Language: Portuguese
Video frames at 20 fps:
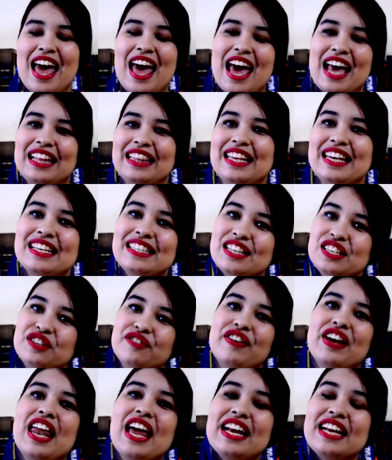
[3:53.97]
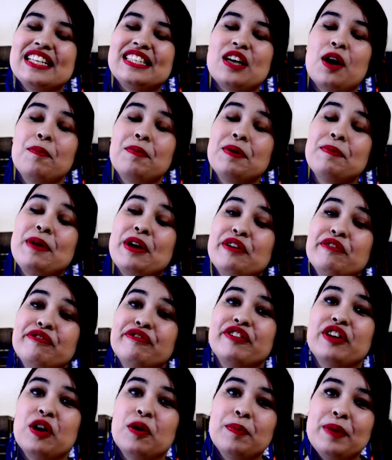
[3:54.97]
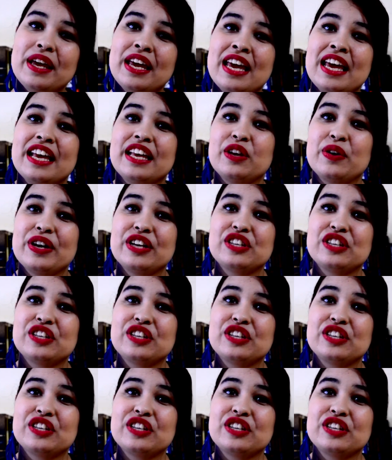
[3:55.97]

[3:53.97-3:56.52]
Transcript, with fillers: É interessante falar que esse é o primeiro filme que o